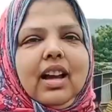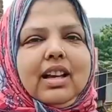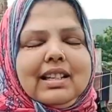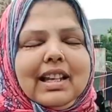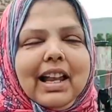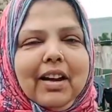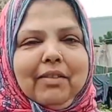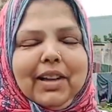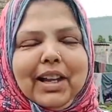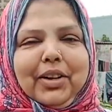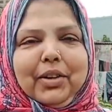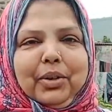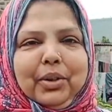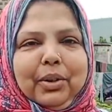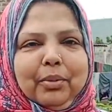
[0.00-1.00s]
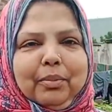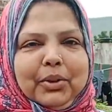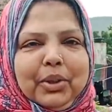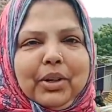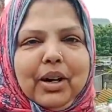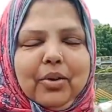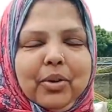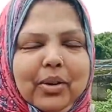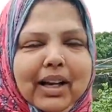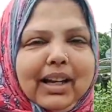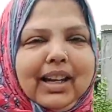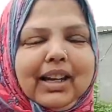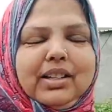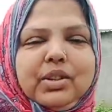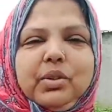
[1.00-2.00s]
अस्सलाम वालेकुम तो हो
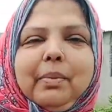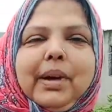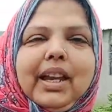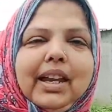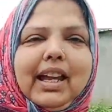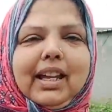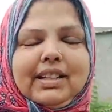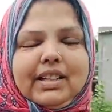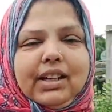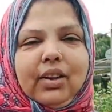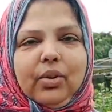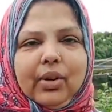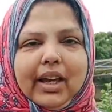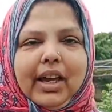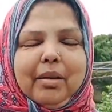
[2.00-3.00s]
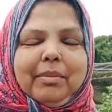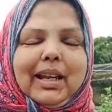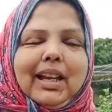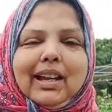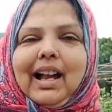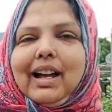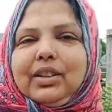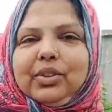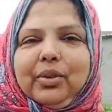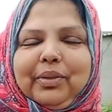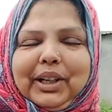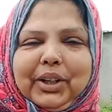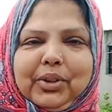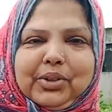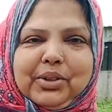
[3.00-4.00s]
गई है सुबह नेक्स्ट डे हो गया है मैंने रात को
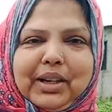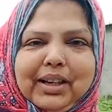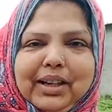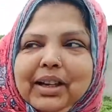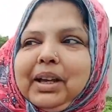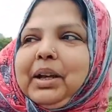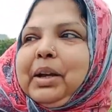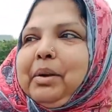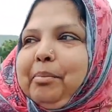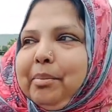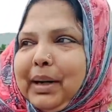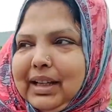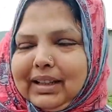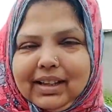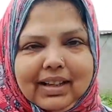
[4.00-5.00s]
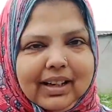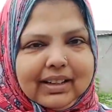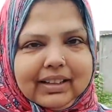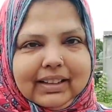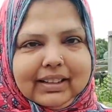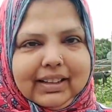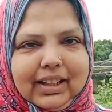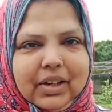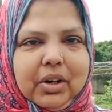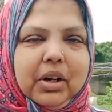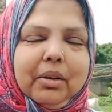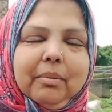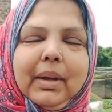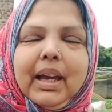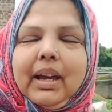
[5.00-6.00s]
वीडियो जो है बंद कर दी थी
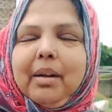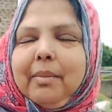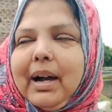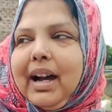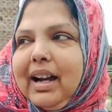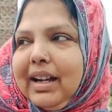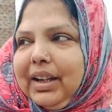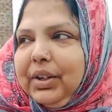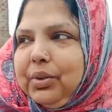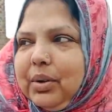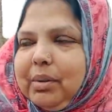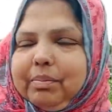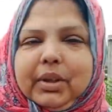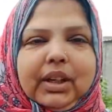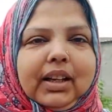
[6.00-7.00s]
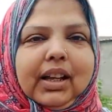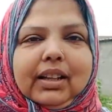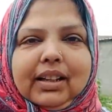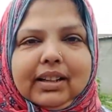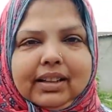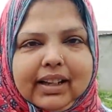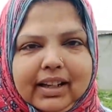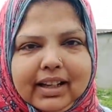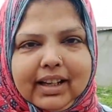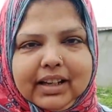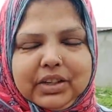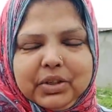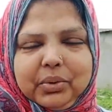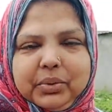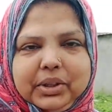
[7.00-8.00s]
और मैं अब आ गई हूँ अपनी ननंद के
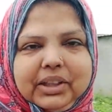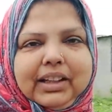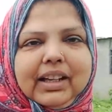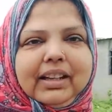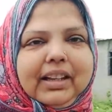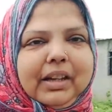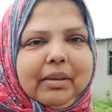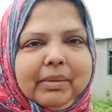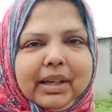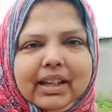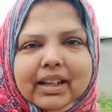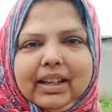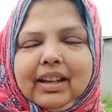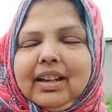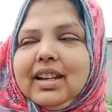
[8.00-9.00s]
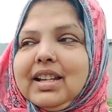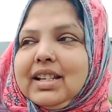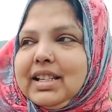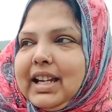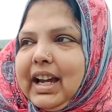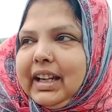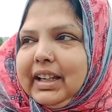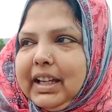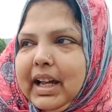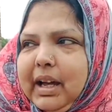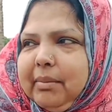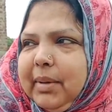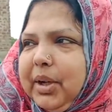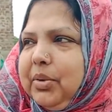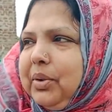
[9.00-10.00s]
घर छोटी नंद है मेरी शाहीन
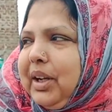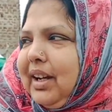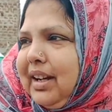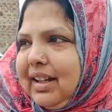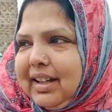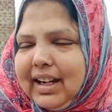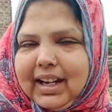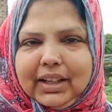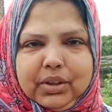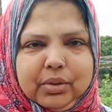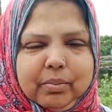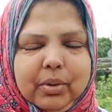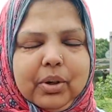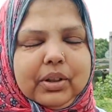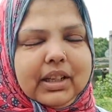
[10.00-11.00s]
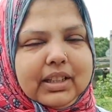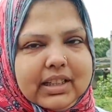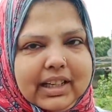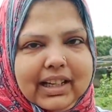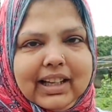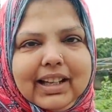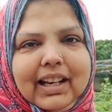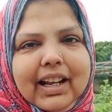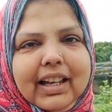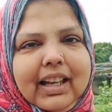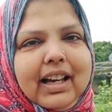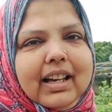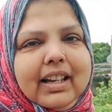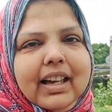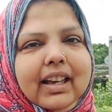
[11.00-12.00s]
नाम है उनके घर आई हूँ बहुत अच्छा लग रहा है
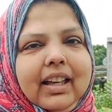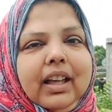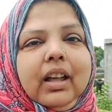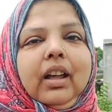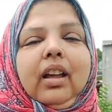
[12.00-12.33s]
यहाँ के